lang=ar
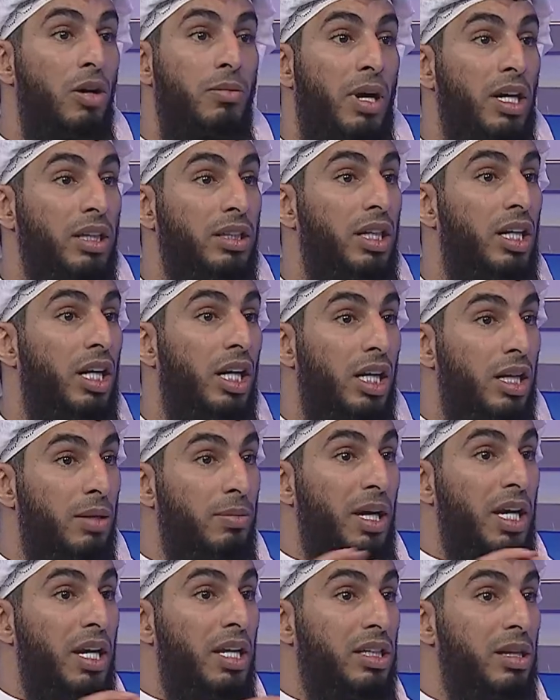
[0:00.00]
هم حاطينه اذا
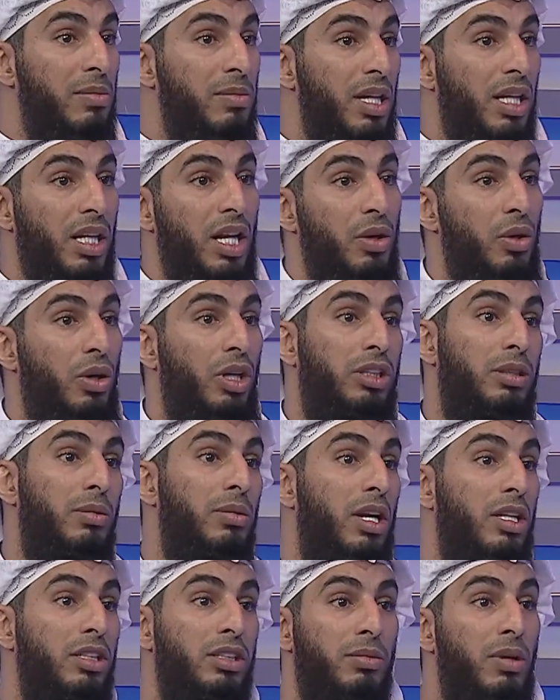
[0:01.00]
بغينا تمثيل قال روح
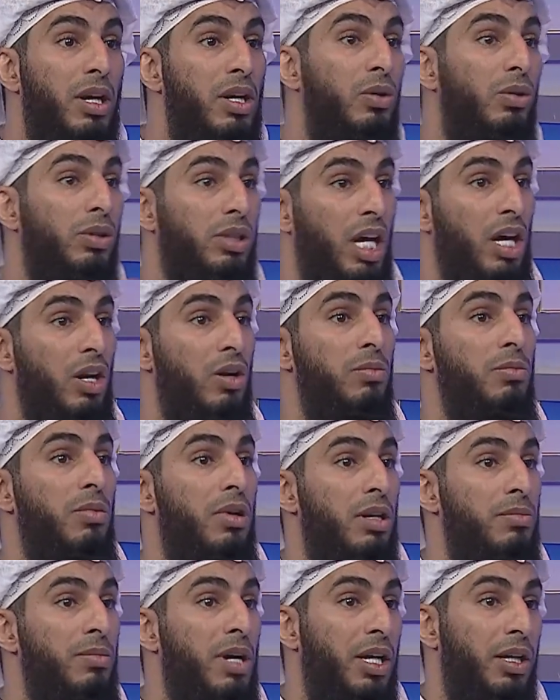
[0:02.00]
الشمراني الشمراني يقول
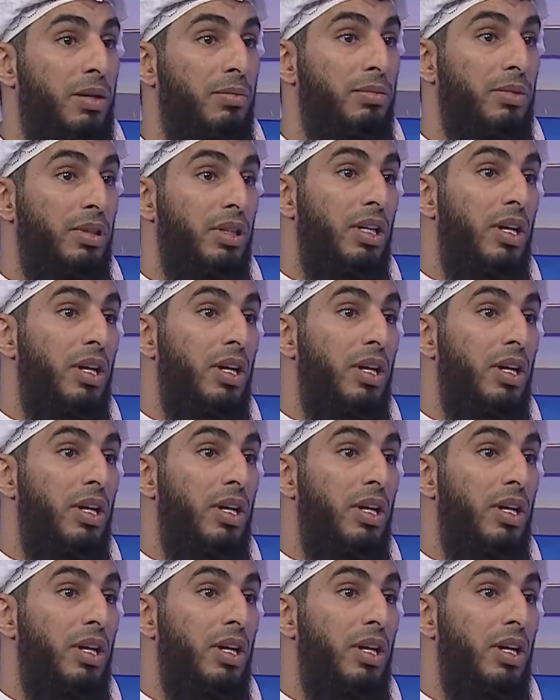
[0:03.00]
تعالوا المغرب